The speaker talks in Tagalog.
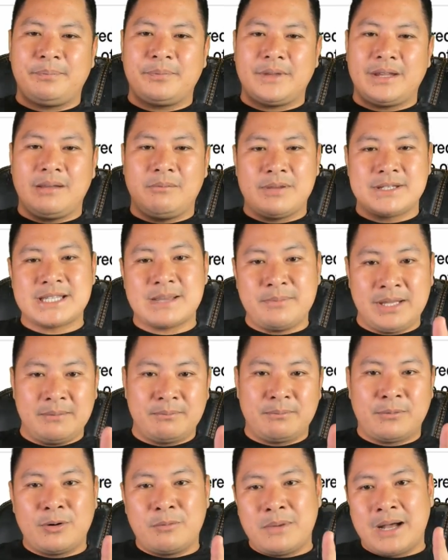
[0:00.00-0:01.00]
Ibig
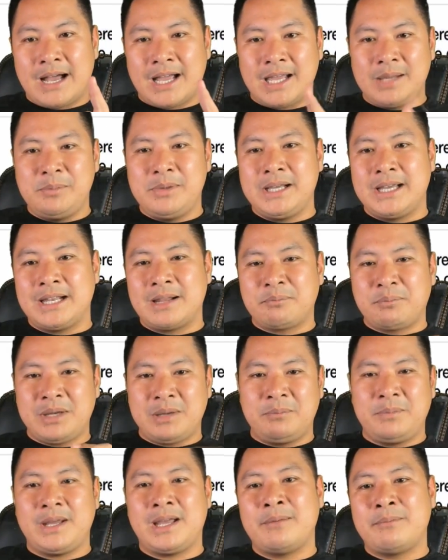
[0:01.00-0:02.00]
sabihin po mga kaibigan ng
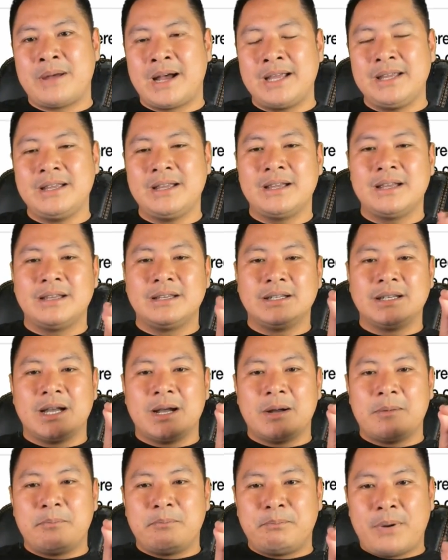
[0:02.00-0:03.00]
ppm ay
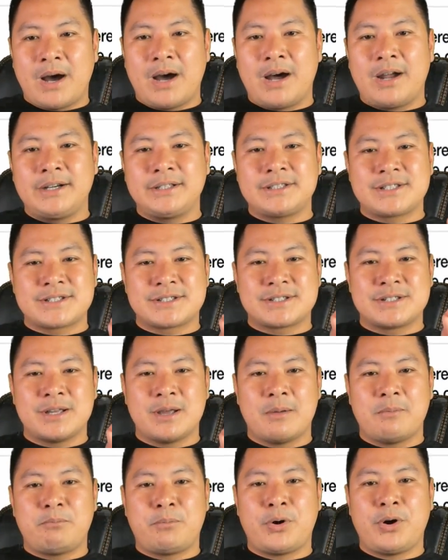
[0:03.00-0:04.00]
parts
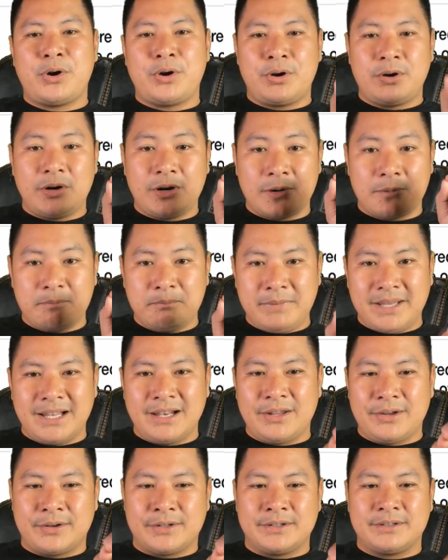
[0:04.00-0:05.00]
per
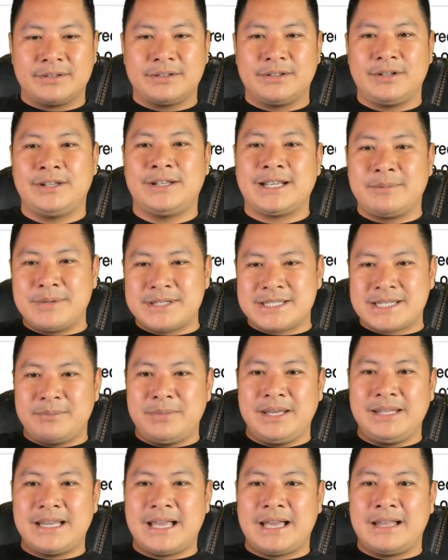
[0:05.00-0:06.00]
million. Yun ang ibig
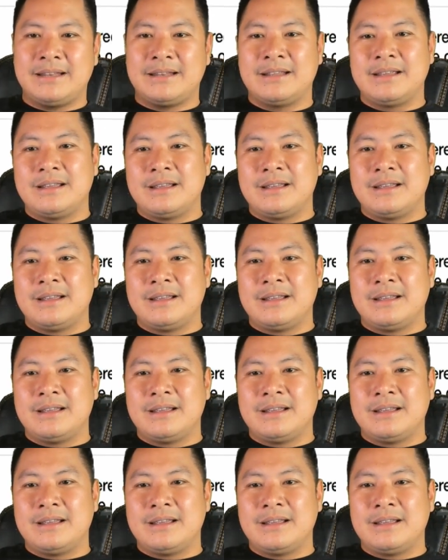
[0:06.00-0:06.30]
sabihin niyan.